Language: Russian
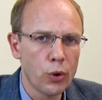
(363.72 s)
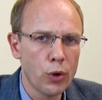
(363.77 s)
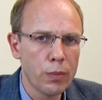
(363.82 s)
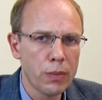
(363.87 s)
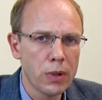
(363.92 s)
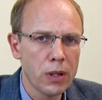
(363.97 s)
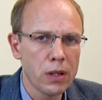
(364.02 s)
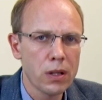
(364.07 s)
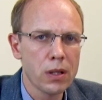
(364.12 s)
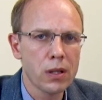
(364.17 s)

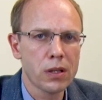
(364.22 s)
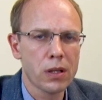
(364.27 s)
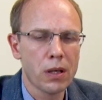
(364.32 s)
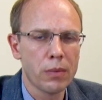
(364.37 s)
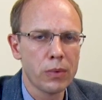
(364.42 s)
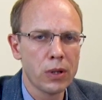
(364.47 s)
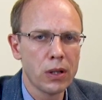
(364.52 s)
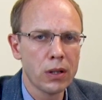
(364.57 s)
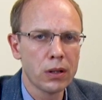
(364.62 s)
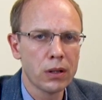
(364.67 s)
доме,
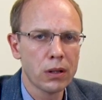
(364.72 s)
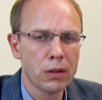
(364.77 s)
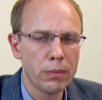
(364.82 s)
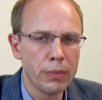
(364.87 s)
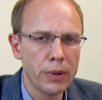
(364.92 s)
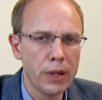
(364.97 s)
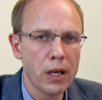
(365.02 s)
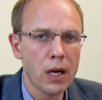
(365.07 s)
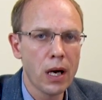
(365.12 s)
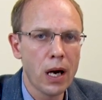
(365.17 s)
несомненно,
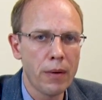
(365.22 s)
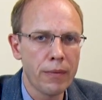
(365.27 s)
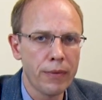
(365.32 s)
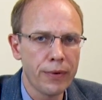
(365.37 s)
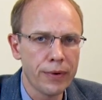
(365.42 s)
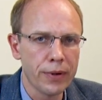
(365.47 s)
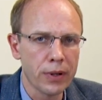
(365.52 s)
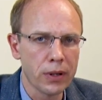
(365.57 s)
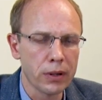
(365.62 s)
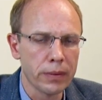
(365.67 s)
были
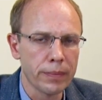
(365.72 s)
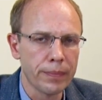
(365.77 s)
амфоры.